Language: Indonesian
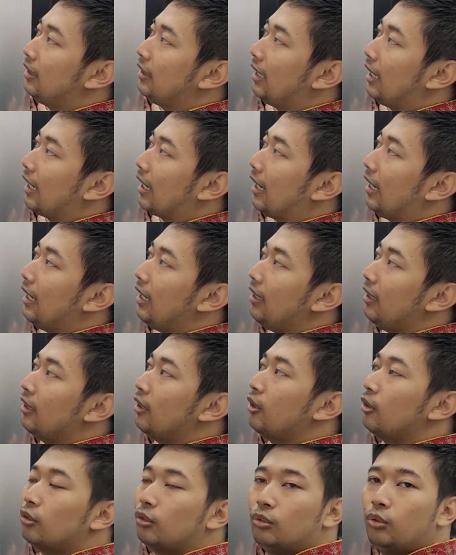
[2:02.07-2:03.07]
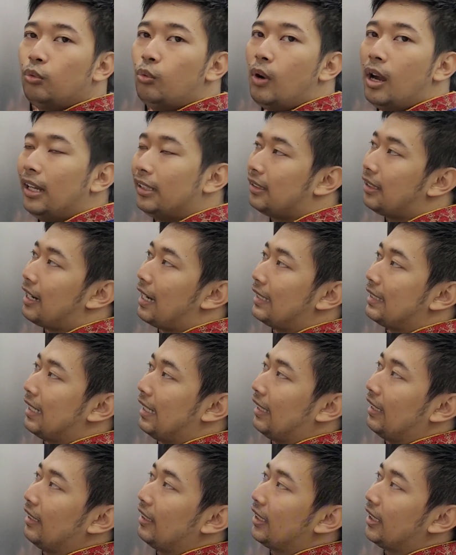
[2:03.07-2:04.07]
di angka 2
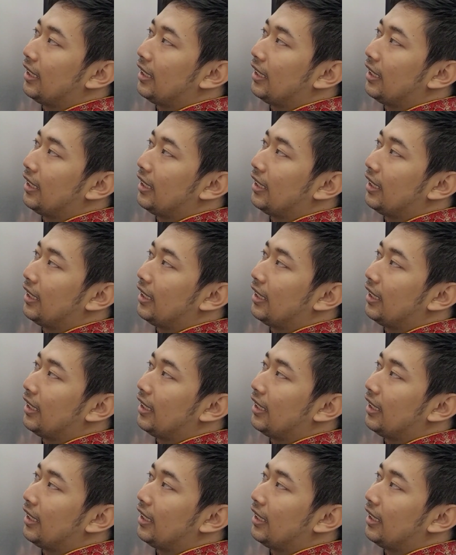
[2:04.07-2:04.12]
derajat.